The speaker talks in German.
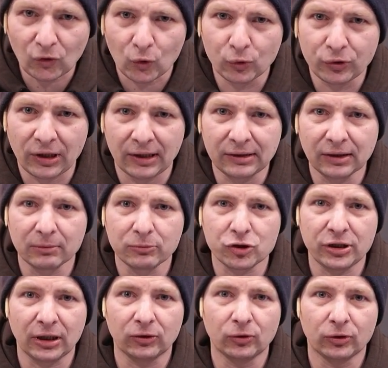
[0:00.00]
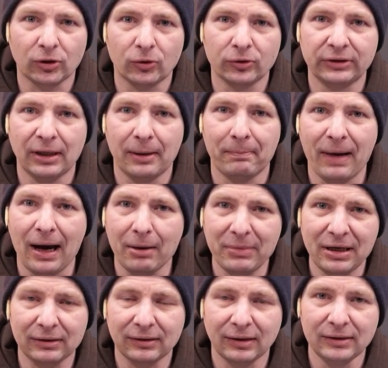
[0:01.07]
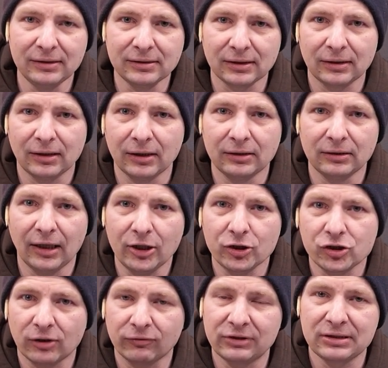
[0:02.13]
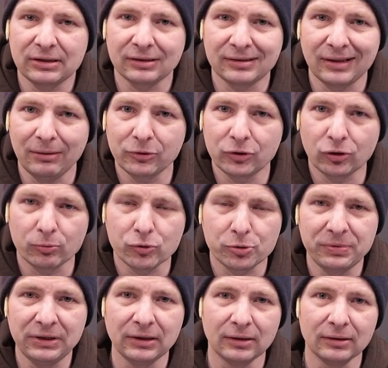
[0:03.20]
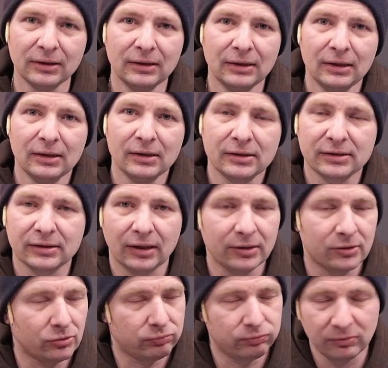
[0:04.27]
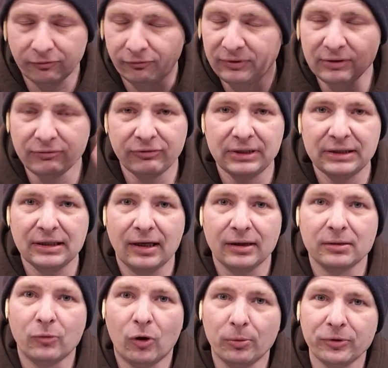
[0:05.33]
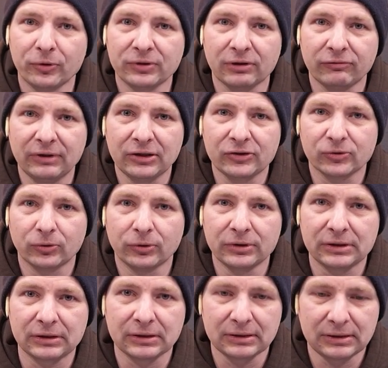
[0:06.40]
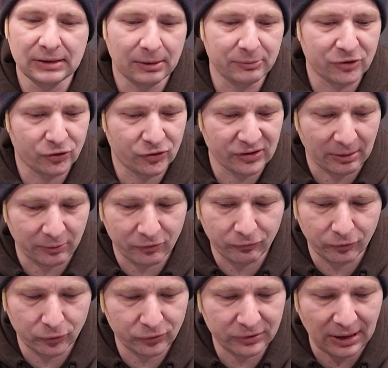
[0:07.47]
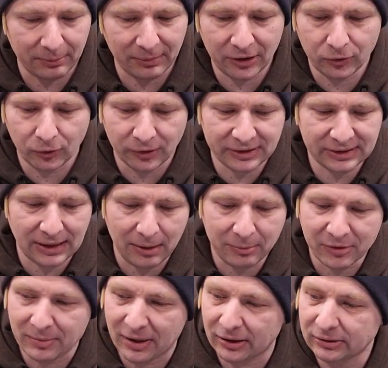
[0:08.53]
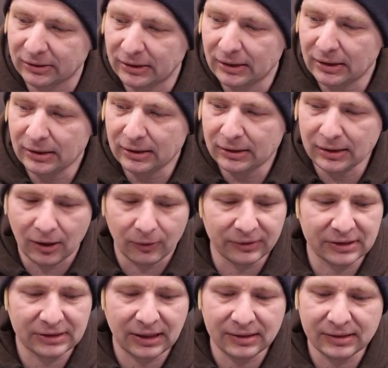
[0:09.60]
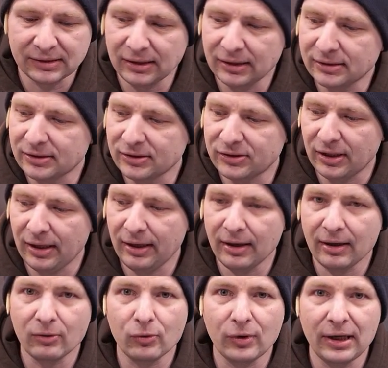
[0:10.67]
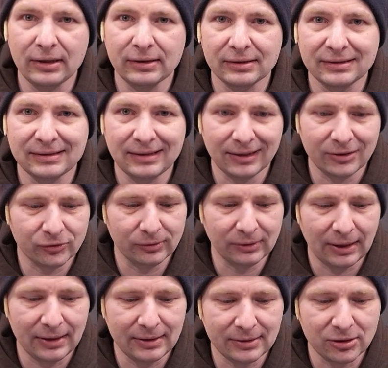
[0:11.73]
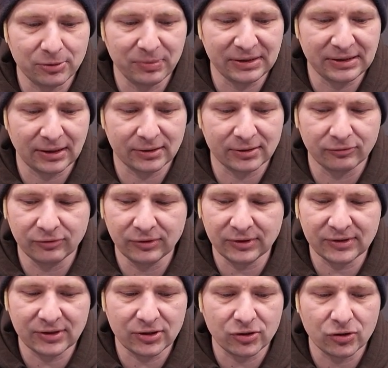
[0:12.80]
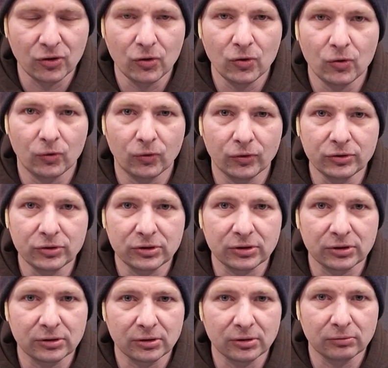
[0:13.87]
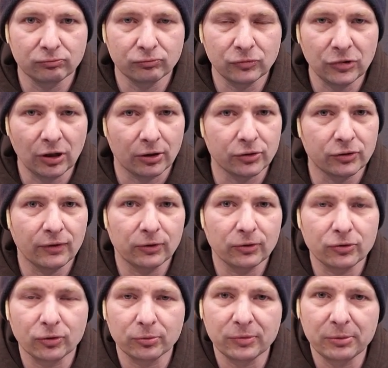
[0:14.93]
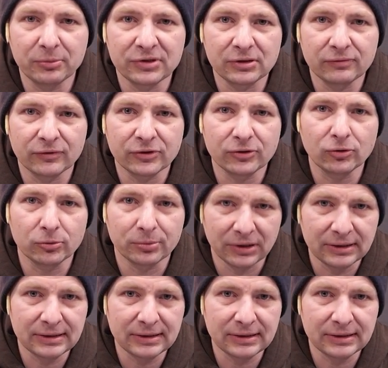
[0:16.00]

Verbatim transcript: unter anderem steckt dort auch der Barbeck dahinter, ein leidenschaftlicher Tabletop-Spieler, seit vielen, vielen Jahren im Hobby unterwegs und äh, die haben sich zusammengefunden und haben ein neues Game gemacht. Ja, und das Ganze nennt sich Air Raid 36 bis 46 und äh, ja, ich werde euch heute mal ein bisschen was darüber